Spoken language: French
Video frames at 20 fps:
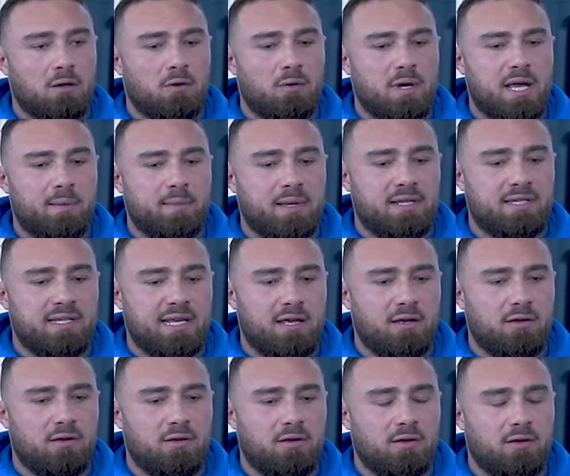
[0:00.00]
Ouais, mais tu sais,
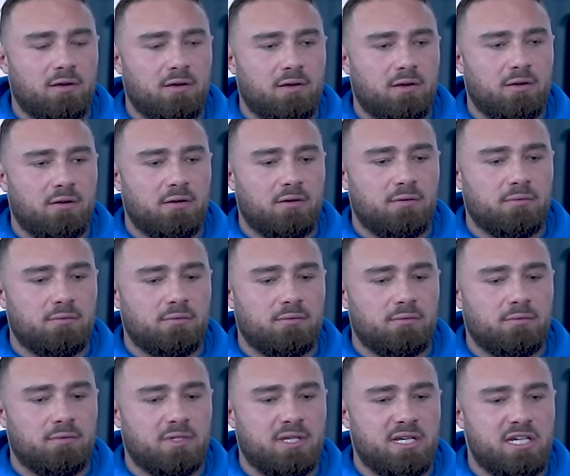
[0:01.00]
euh,
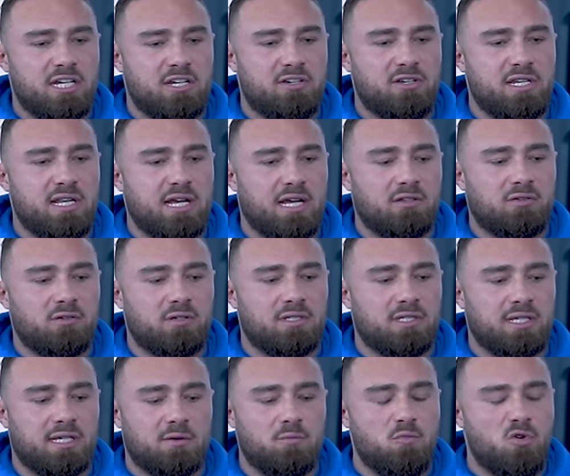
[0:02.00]
déjà, je vais te dire un truc,
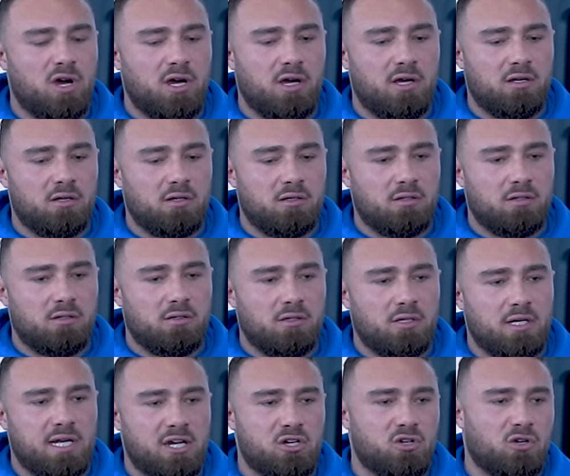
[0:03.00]
c'est que moi, euh,
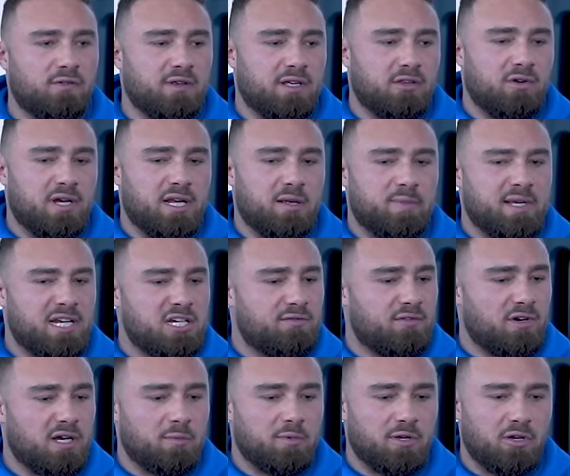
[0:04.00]
là, je reviens d'Olympia, je
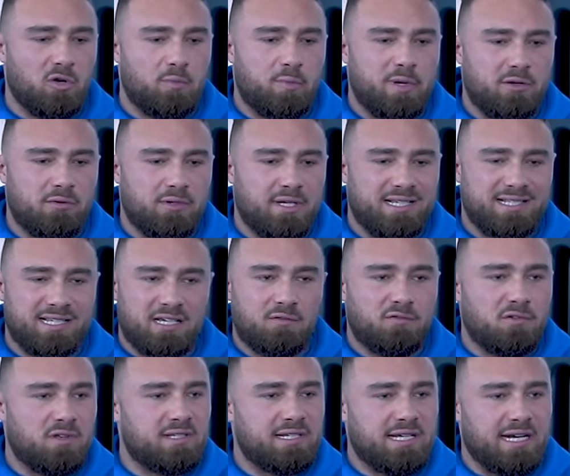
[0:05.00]
fais Olympia en Open, on est que 5
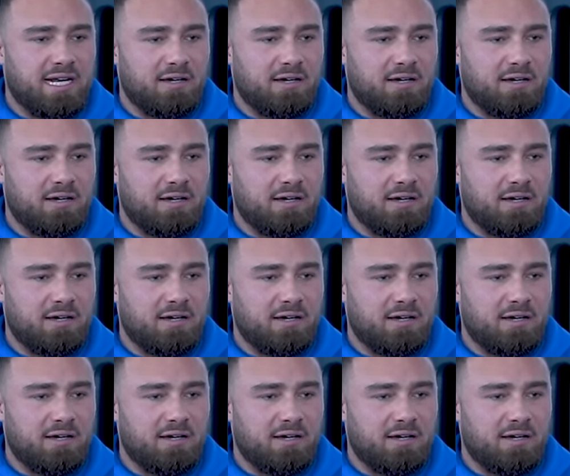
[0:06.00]
Français à